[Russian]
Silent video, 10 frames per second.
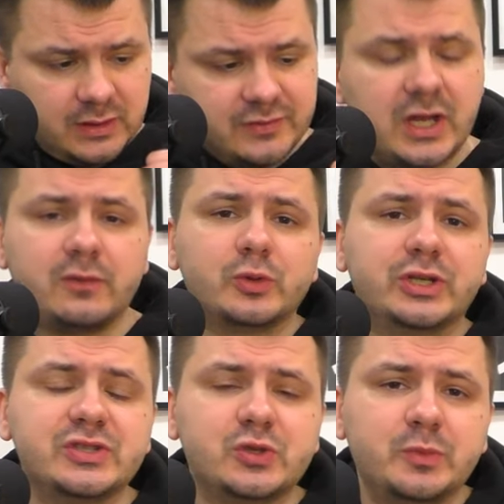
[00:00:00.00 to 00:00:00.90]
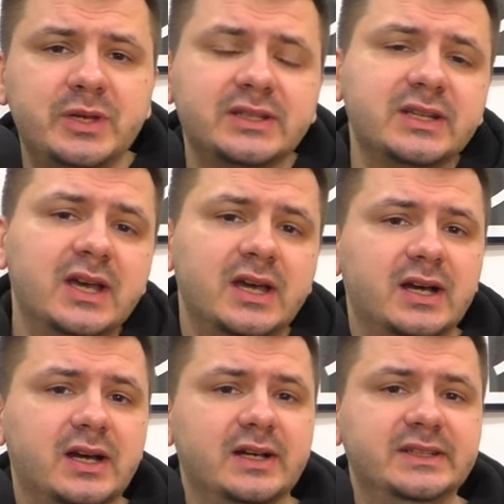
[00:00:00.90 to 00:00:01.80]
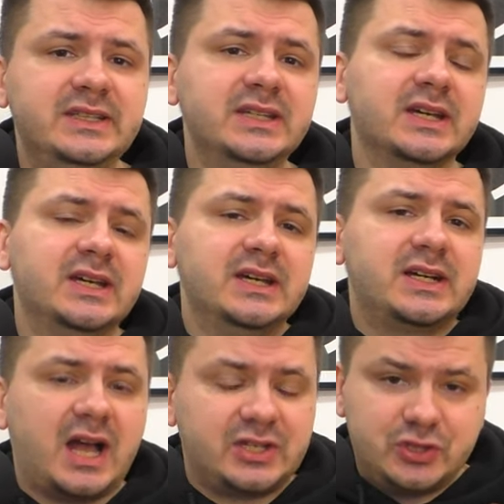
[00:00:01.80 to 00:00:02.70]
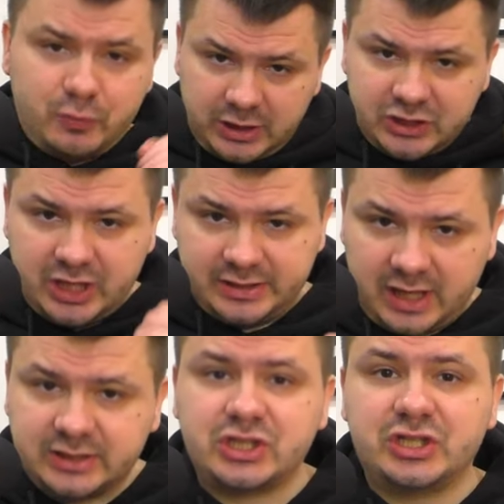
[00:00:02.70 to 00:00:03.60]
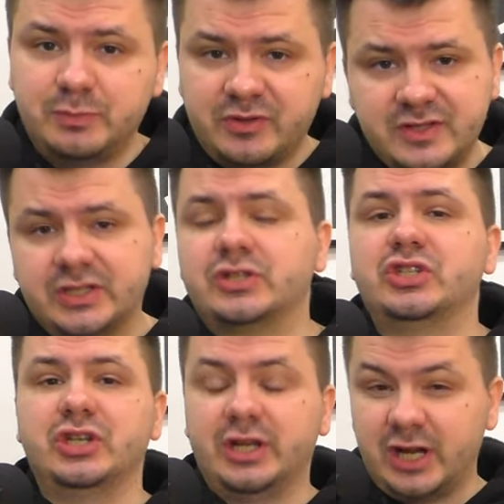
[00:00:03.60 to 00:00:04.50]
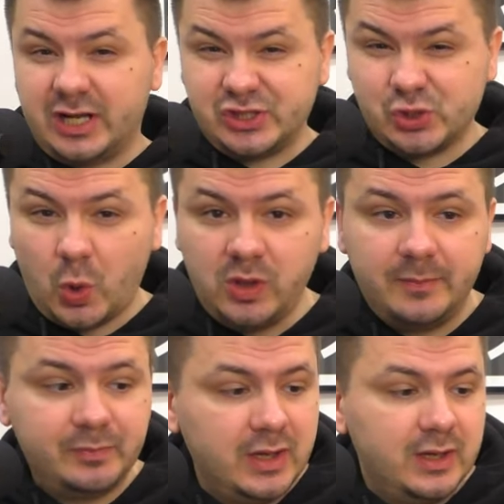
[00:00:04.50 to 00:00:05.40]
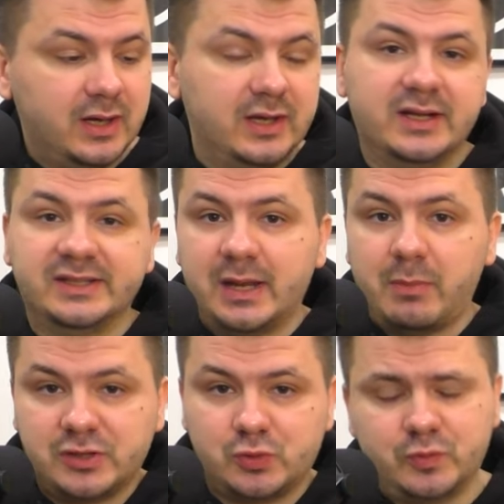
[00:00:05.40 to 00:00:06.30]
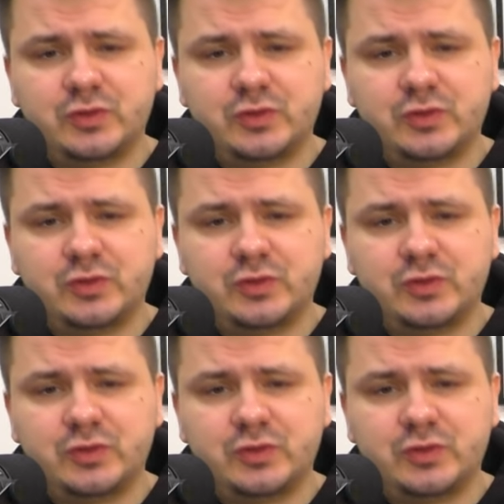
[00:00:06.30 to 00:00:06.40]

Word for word: взял в руки инструмент, э, и как с начать, как начать импровизировать, как начать играть соло э, на басу.